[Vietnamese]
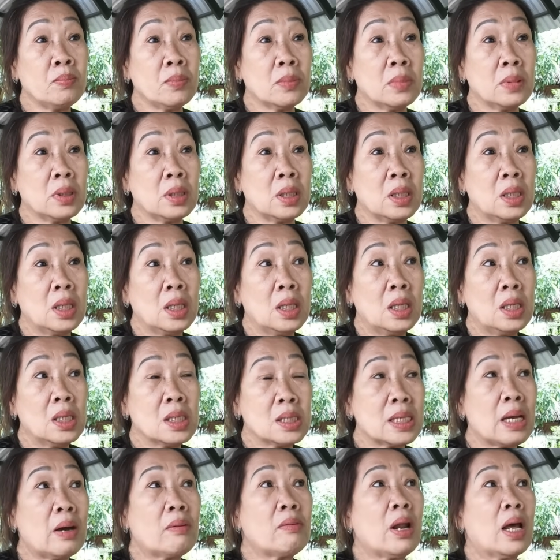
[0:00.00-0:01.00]
sau này á
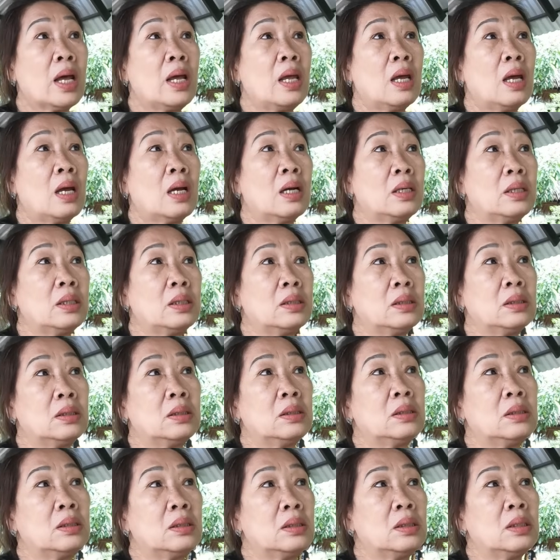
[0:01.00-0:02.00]
sau này hả? à,
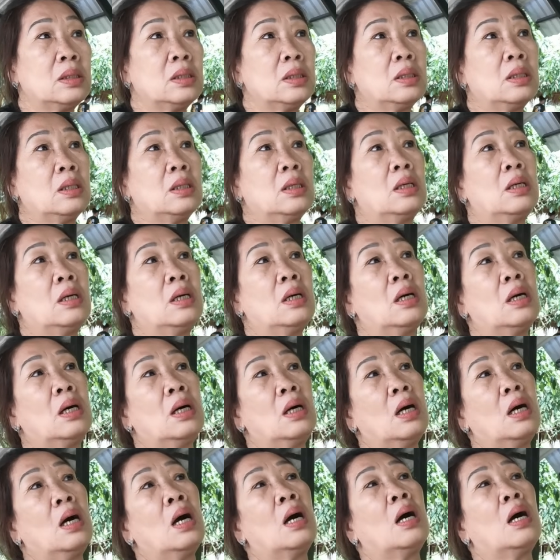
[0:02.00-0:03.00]
cái người mà cô quen sau
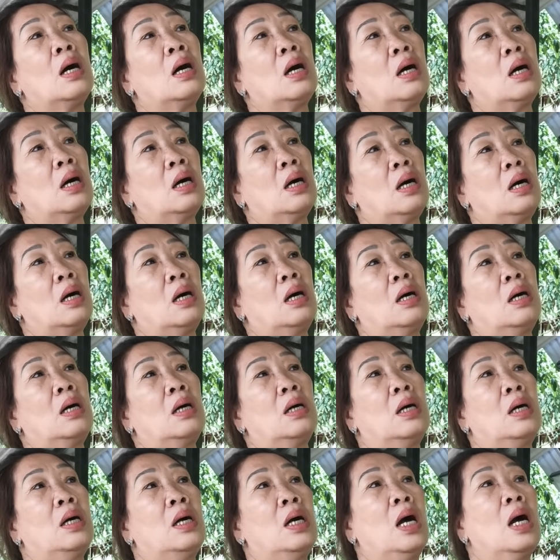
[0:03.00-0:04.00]
này với à, ông xã
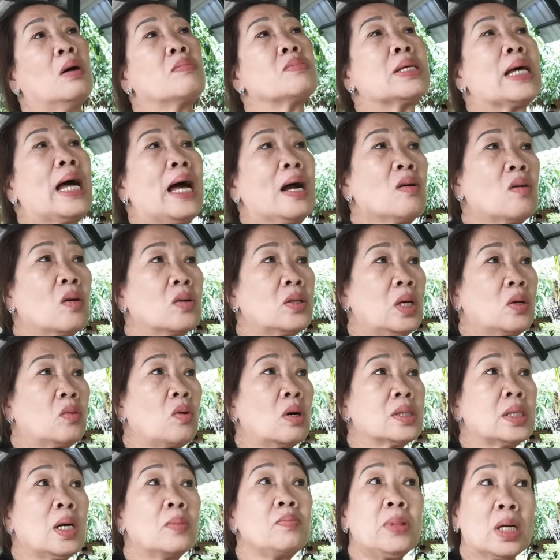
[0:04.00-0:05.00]
cô ông xã cô thì
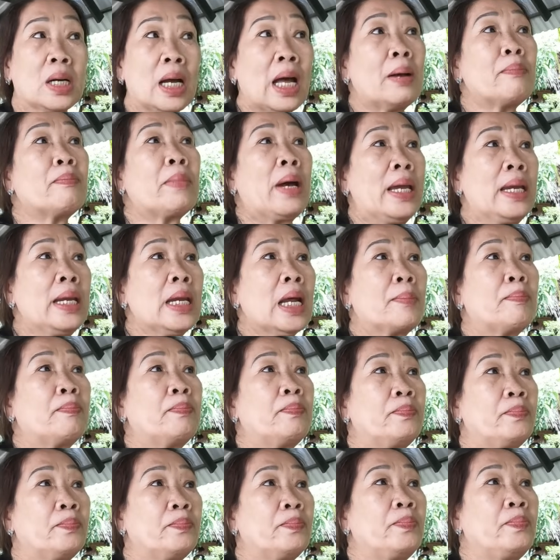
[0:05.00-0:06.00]
cô sống được 27 năm
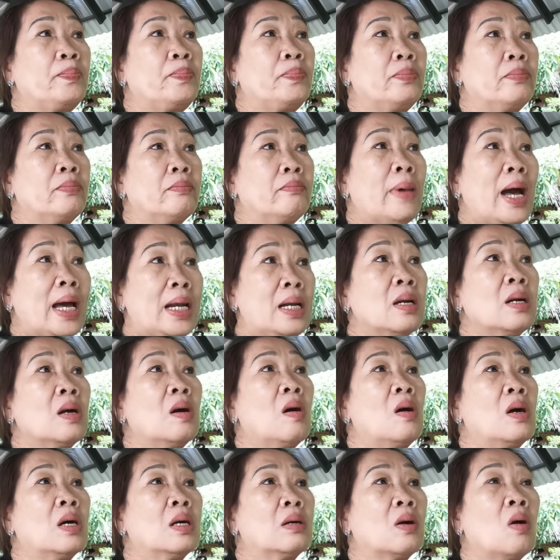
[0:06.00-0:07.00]
à. ba đứa
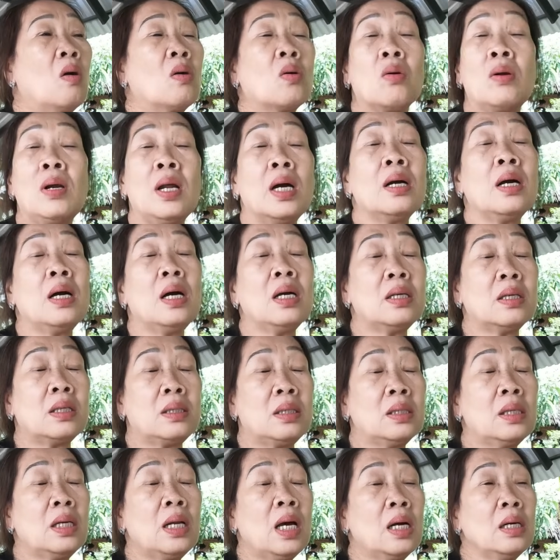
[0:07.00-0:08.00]
con con à. cô lớn hết rồi
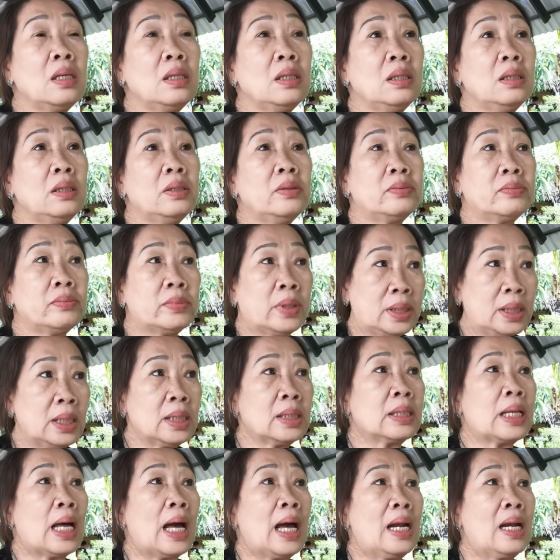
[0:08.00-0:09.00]
à, chia tay ha bà
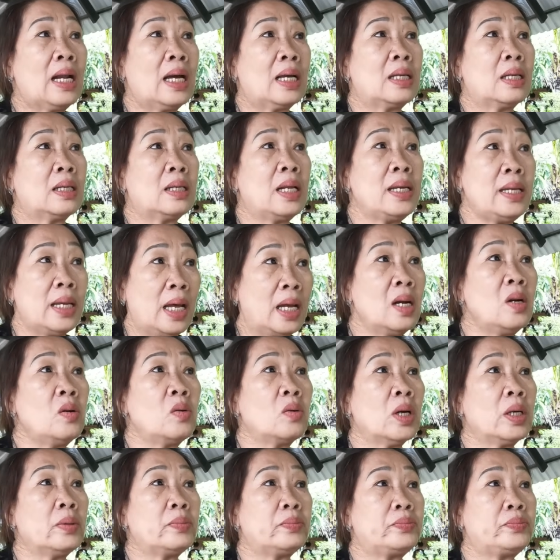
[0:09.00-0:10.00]
chia tay là đi dị
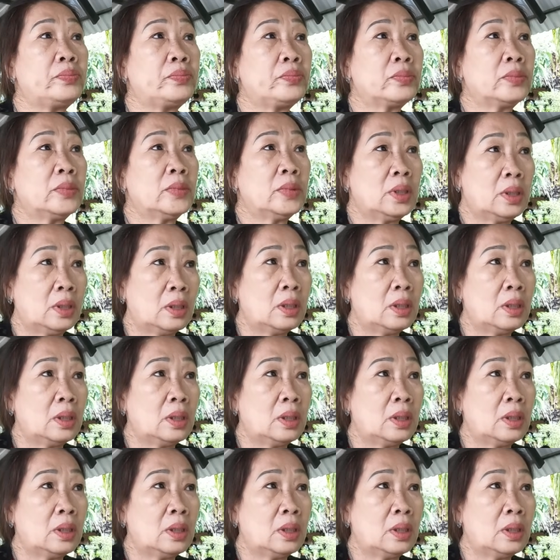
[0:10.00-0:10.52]
luôn á dạ.